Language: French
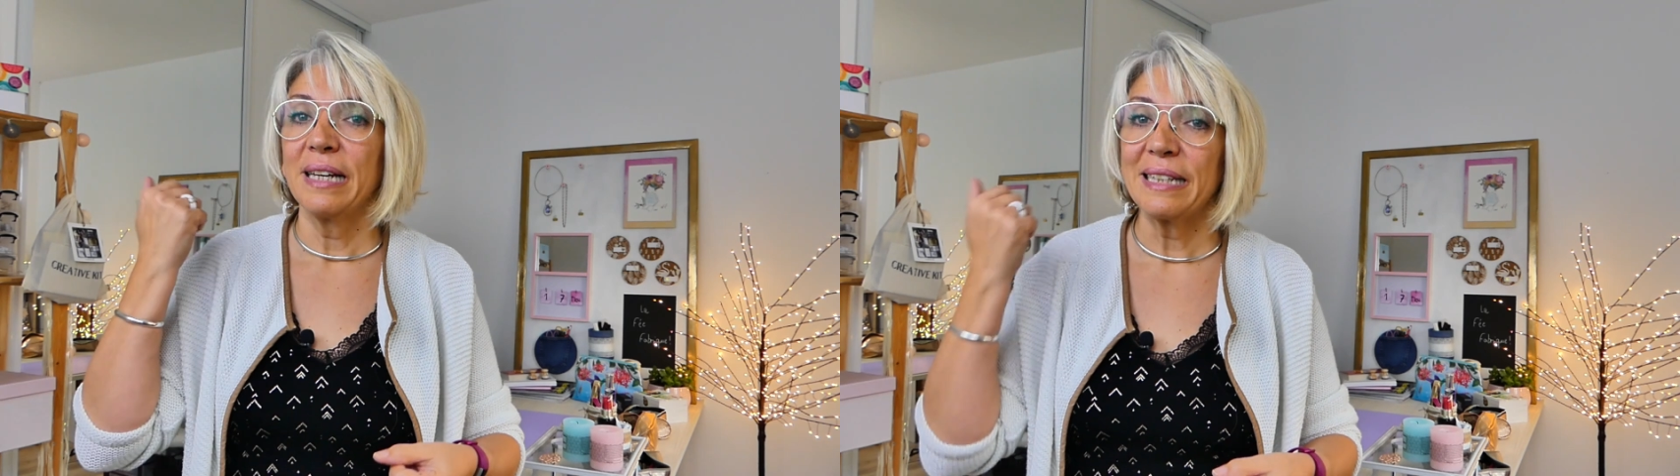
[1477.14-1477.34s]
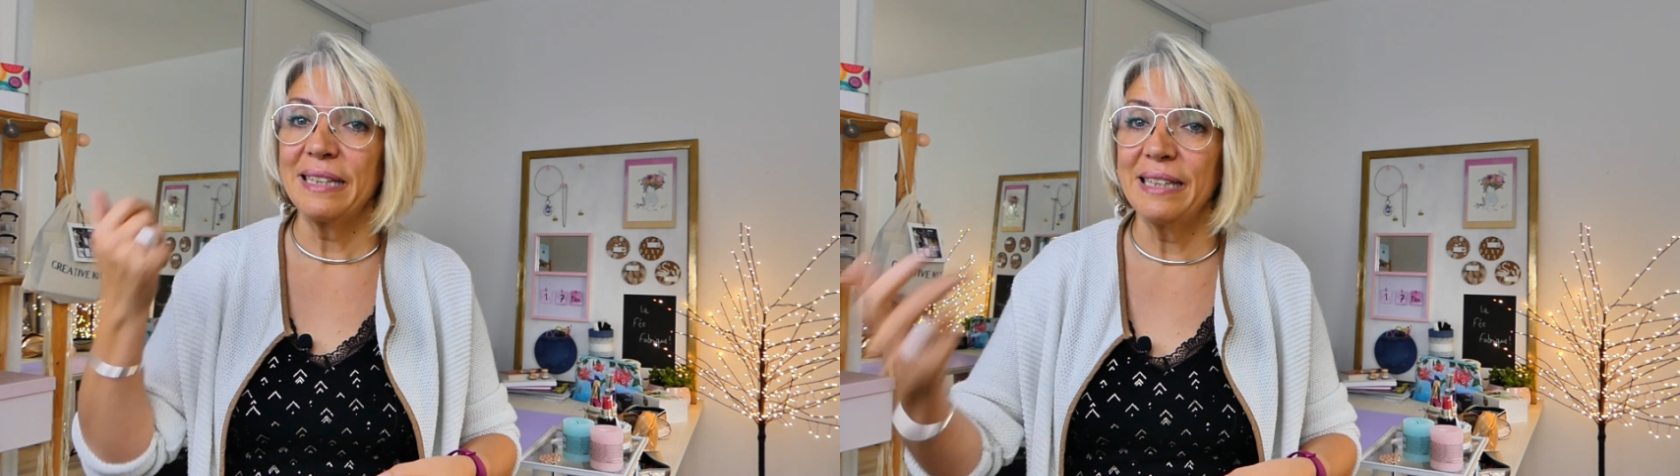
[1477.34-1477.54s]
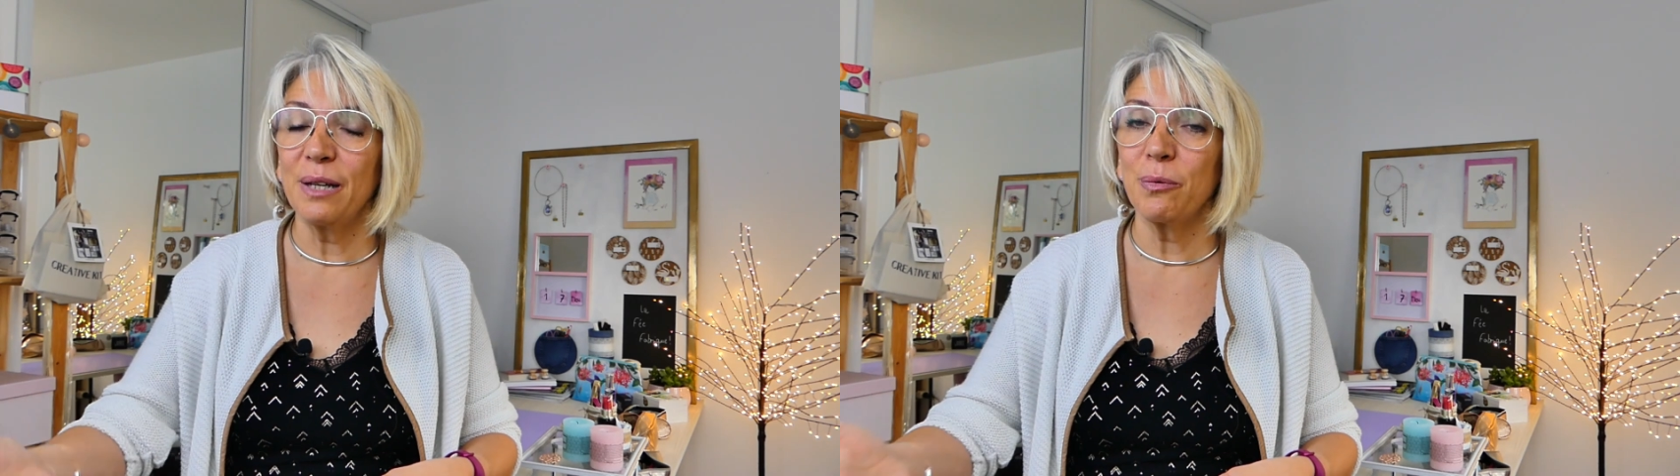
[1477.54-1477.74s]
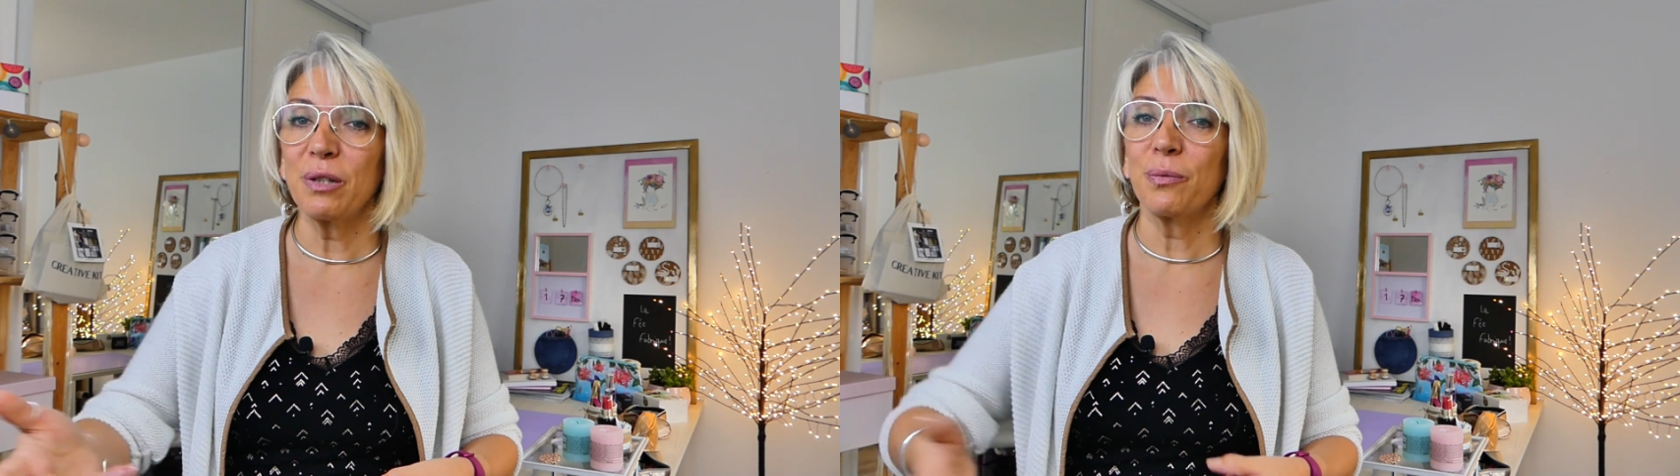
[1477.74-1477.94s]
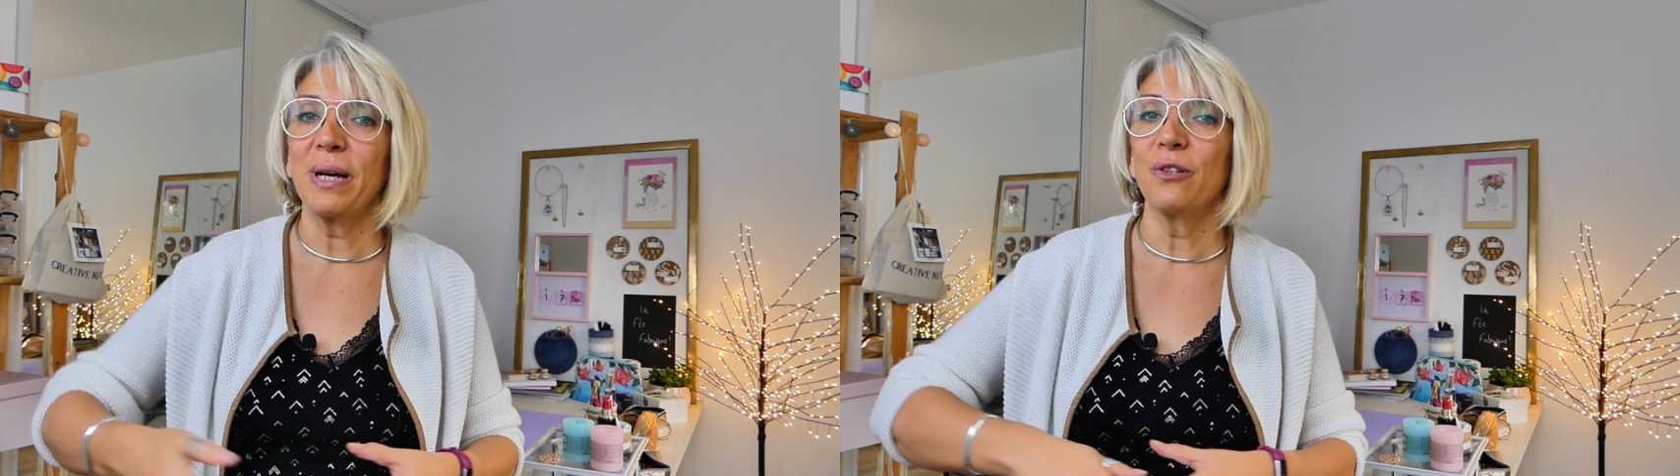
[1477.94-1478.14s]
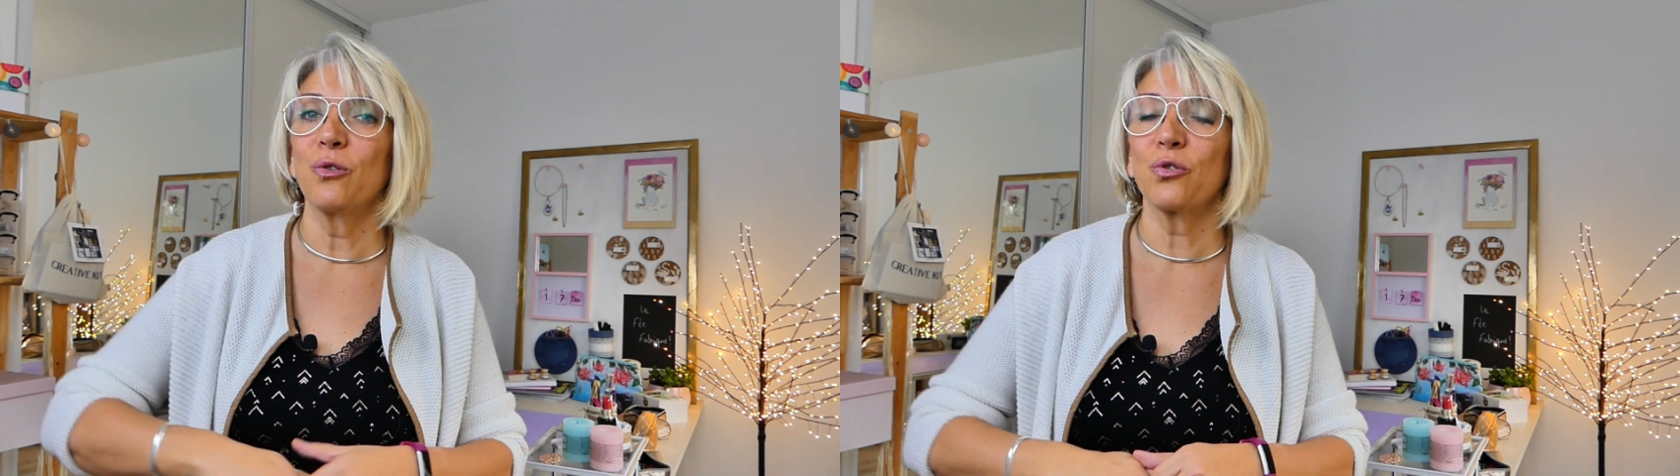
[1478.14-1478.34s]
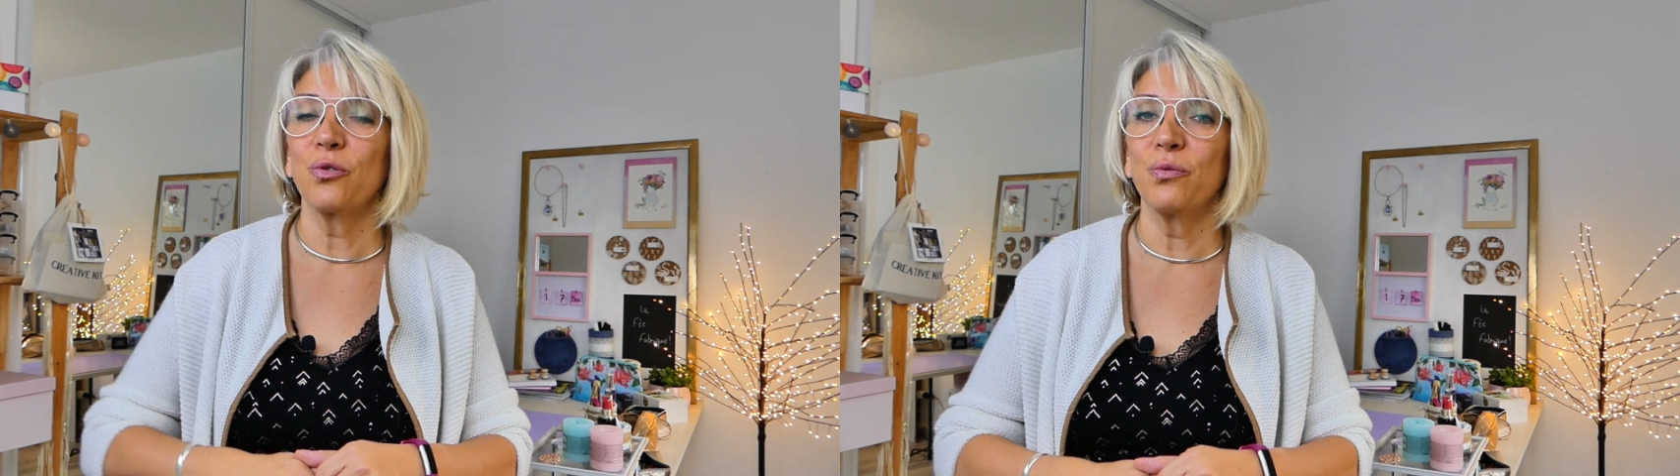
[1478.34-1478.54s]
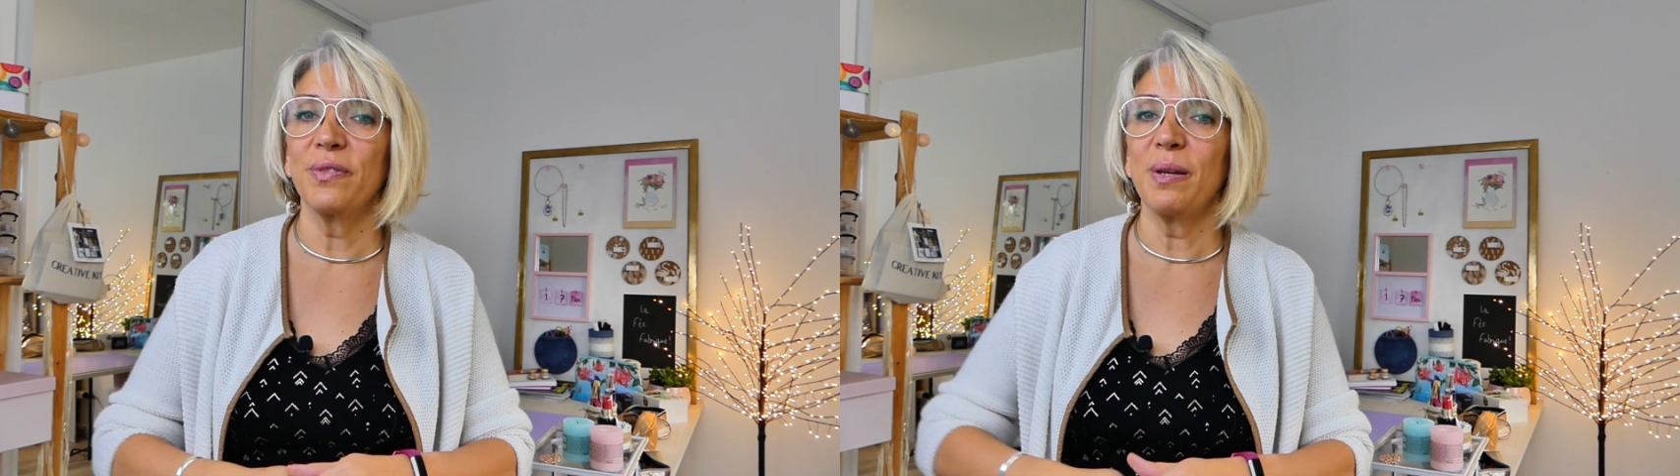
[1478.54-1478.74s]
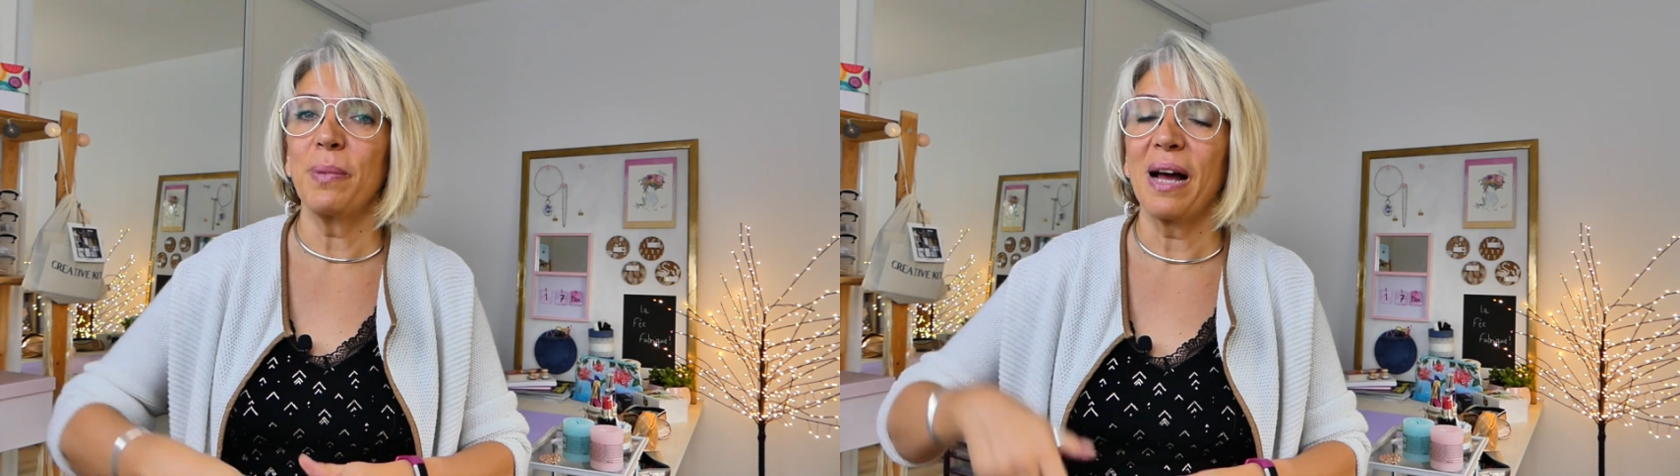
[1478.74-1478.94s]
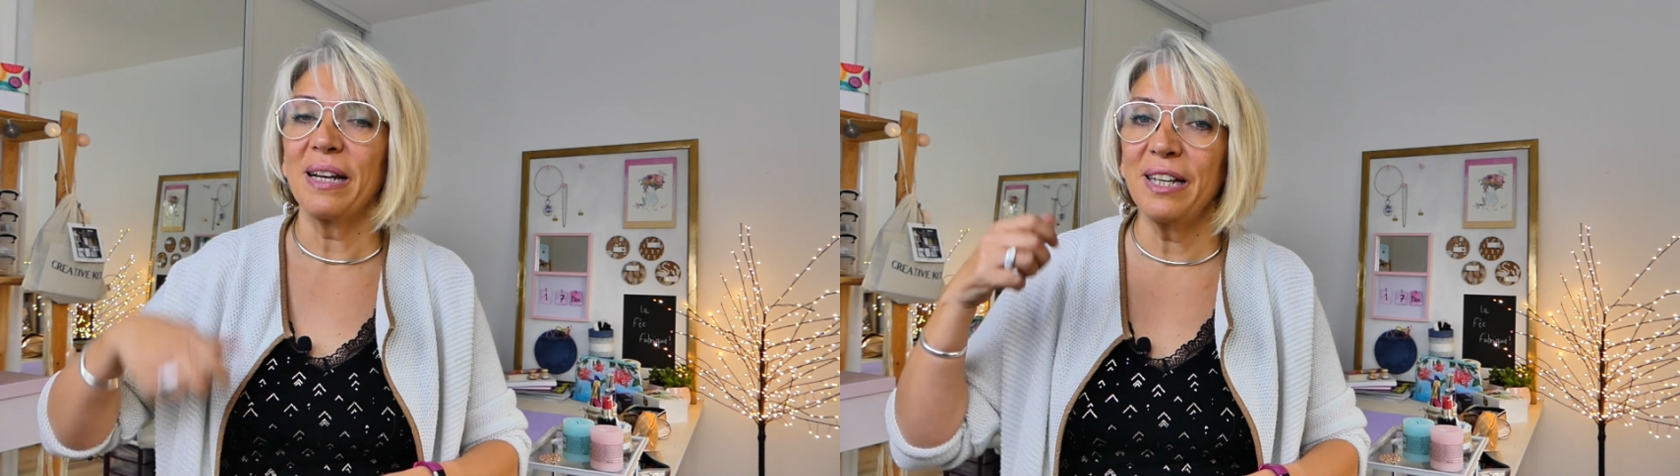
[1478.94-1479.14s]
des wet wet dont je vous ai
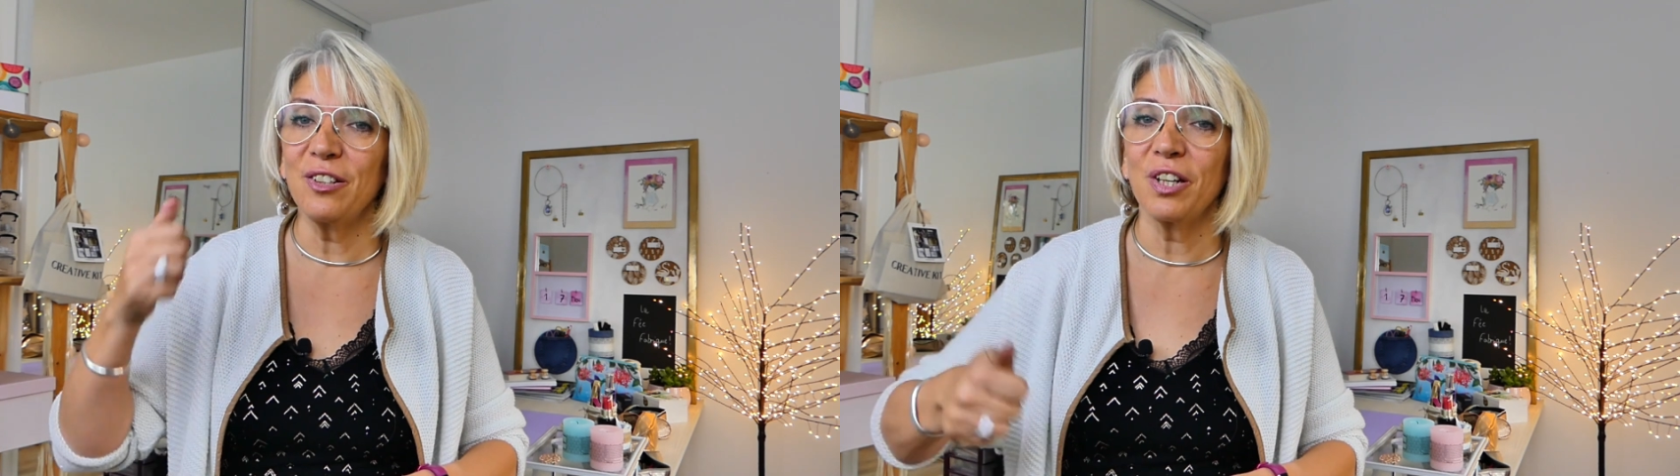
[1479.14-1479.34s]
parlé,